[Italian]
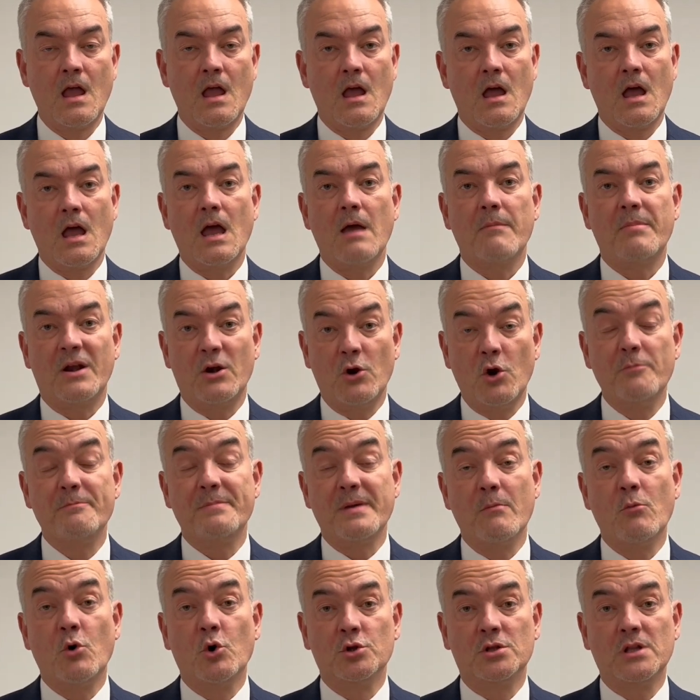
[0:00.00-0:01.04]
Eh, per noi il
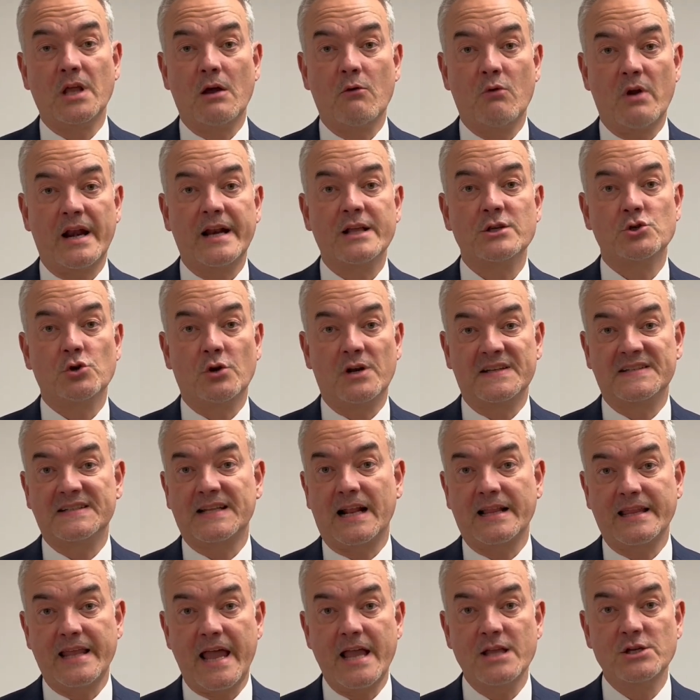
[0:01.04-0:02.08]
Piemonte è una regione
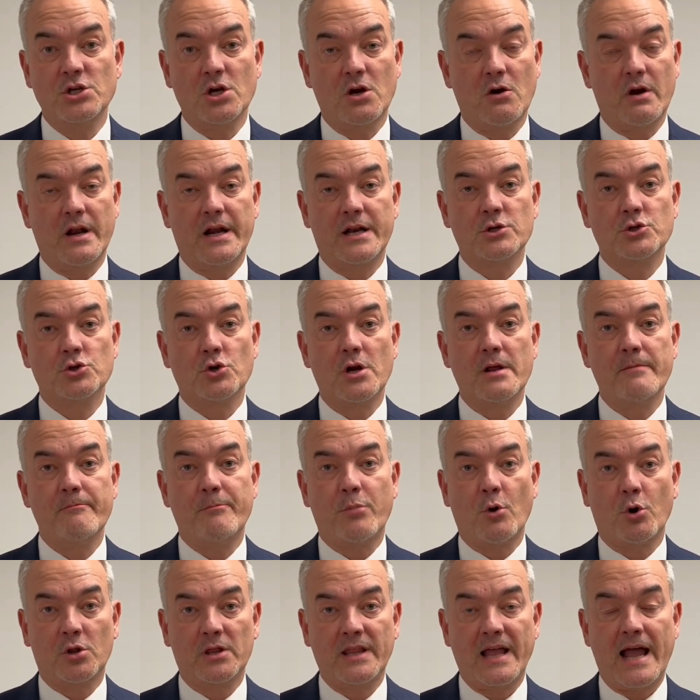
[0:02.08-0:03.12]
strategica, una regione
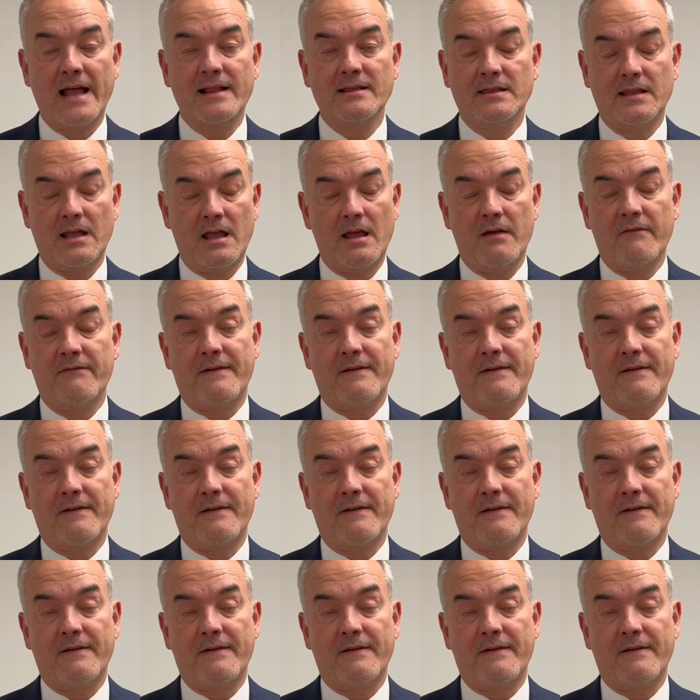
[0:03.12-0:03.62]
importante,